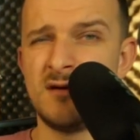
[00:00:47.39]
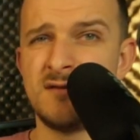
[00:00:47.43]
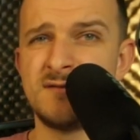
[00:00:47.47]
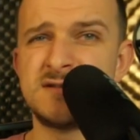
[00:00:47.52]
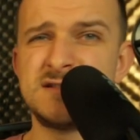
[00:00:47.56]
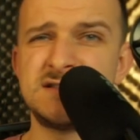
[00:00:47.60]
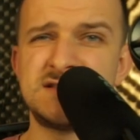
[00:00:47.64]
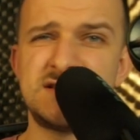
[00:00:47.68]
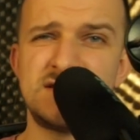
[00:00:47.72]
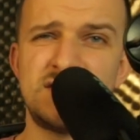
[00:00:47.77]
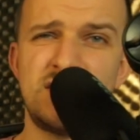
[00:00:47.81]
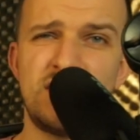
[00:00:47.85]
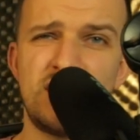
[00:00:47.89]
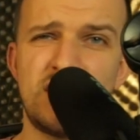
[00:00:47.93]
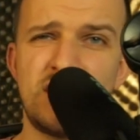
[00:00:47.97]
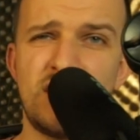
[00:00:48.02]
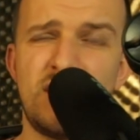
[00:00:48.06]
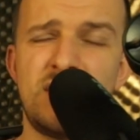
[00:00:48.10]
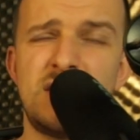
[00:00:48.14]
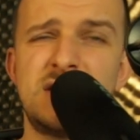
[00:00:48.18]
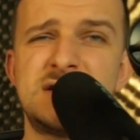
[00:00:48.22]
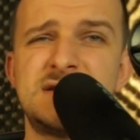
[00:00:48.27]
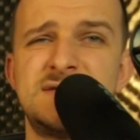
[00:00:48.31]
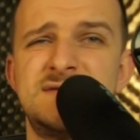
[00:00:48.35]
Wszyscy
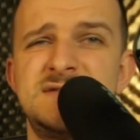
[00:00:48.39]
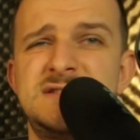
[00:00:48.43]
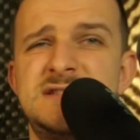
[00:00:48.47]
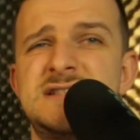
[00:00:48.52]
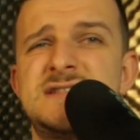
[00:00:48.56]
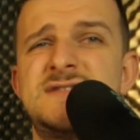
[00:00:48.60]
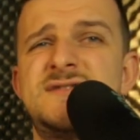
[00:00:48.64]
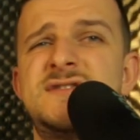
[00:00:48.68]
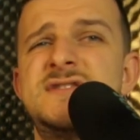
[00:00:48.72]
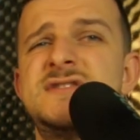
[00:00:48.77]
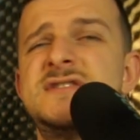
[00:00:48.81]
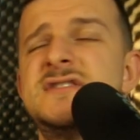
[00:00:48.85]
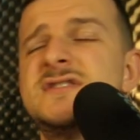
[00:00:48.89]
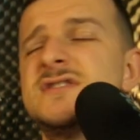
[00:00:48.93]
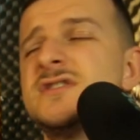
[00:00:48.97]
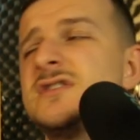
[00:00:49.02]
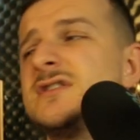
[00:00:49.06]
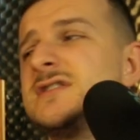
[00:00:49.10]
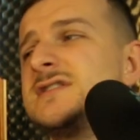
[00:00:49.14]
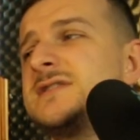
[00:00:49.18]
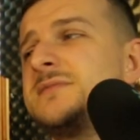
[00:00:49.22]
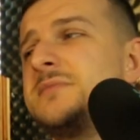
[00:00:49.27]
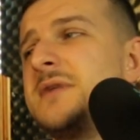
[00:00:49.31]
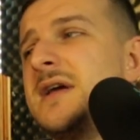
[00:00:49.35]
dookoła oczywiście stwierdzili, że
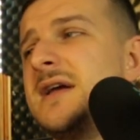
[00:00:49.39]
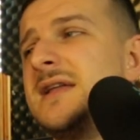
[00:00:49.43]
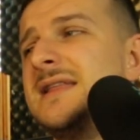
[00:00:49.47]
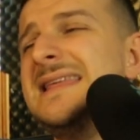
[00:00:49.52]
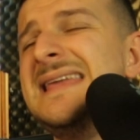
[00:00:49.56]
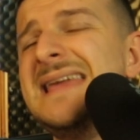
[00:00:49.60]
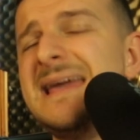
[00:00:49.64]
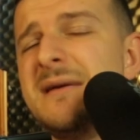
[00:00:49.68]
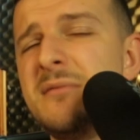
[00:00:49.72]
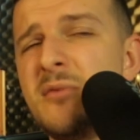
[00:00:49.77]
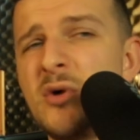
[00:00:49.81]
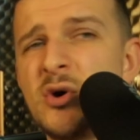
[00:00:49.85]
ona sobie nie